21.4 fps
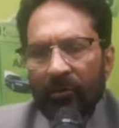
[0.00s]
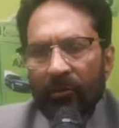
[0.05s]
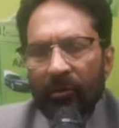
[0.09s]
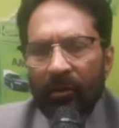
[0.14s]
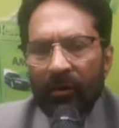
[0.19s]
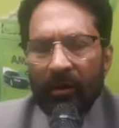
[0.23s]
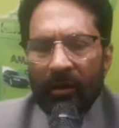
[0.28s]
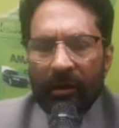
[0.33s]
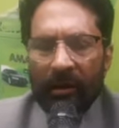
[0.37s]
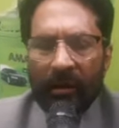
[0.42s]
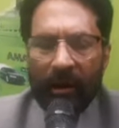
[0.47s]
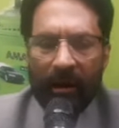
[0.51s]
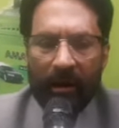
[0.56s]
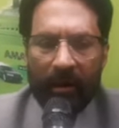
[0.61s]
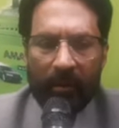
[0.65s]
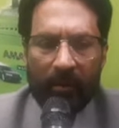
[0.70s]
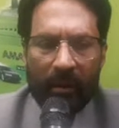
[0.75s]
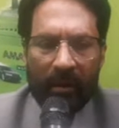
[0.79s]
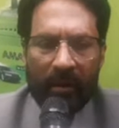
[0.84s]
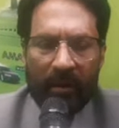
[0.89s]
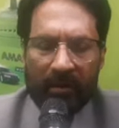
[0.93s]
जो
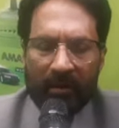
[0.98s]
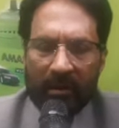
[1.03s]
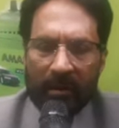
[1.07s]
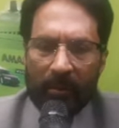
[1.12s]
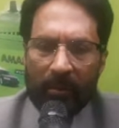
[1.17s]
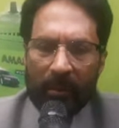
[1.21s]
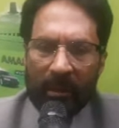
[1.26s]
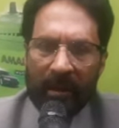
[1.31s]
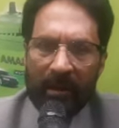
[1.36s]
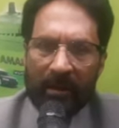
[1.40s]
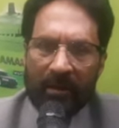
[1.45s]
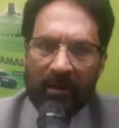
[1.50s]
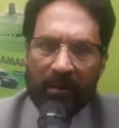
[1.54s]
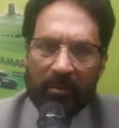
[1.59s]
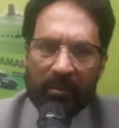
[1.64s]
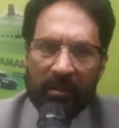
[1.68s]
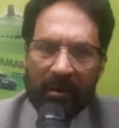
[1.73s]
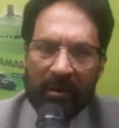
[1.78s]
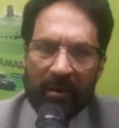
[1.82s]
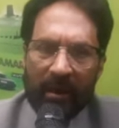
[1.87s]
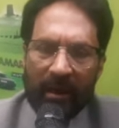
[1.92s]
कई बरस से मैं
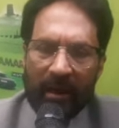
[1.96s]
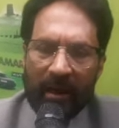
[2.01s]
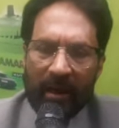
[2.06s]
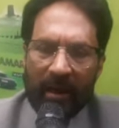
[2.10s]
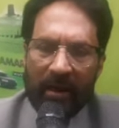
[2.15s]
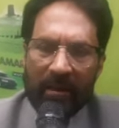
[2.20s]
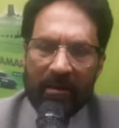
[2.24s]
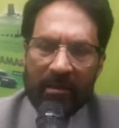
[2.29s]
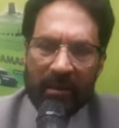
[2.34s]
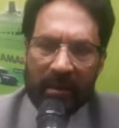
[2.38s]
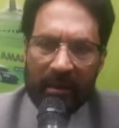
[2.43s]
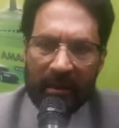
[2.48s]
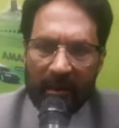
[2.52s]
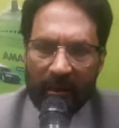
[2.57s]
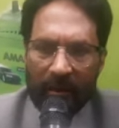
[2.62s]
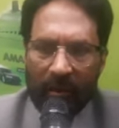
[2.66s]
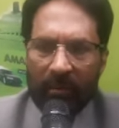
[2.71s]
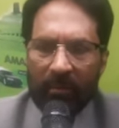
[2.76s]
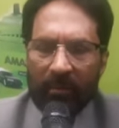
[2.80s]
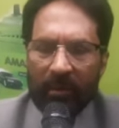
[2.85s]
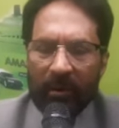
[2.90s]
जब से तेलंगाना स्टेट
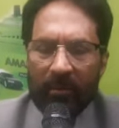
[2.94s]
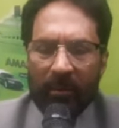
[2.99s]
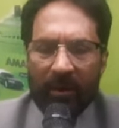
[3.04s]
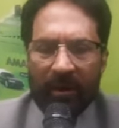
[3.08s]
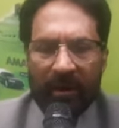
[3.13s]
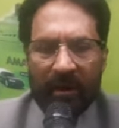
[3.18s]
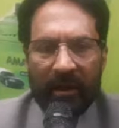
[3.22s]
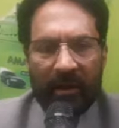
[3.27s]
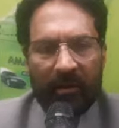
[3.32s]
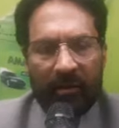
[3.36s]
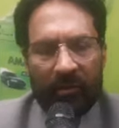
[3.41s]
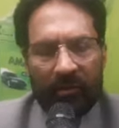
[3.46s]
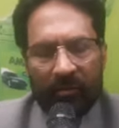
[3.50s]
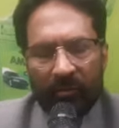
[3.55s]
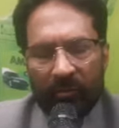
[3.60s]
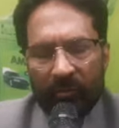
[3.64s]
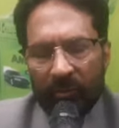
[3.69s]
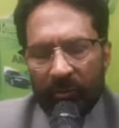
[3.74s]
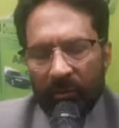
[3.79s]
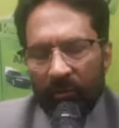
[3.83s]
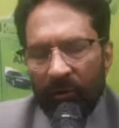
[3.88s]
की गवर्नमेंट बनी है
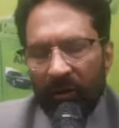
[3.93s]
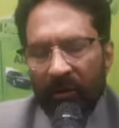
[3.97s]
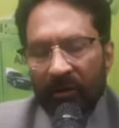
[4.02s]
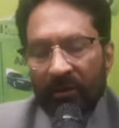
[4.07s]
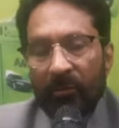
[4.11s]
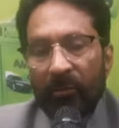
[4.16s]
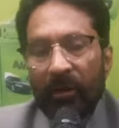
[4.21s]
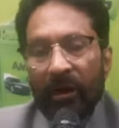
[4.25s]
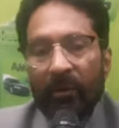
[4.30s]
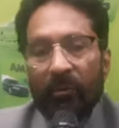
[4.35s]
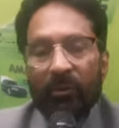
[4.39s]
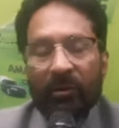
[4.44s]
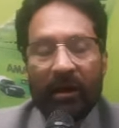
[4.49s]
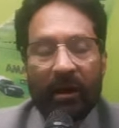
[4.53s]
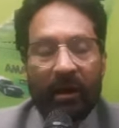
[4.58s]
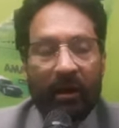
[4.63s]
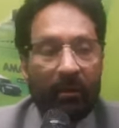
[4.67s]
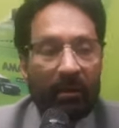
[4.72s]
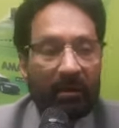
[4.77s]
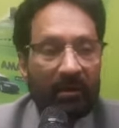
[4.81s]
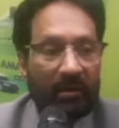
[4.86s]
उस, उस वक्त से मेरा
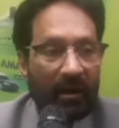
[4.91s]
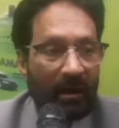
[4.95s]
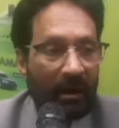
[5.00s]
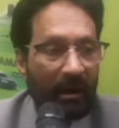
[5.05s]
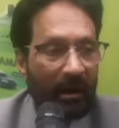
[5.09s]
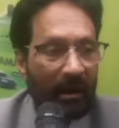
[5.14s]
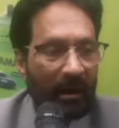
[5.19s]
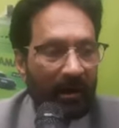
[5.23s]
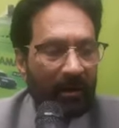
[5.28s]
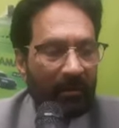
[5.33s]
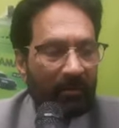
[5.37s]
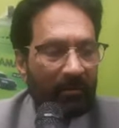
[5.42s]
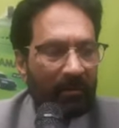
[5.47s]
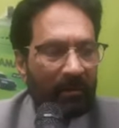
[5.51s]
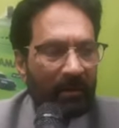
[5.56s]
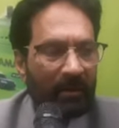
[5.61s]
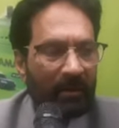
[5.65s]
मुतालबा चल रहा है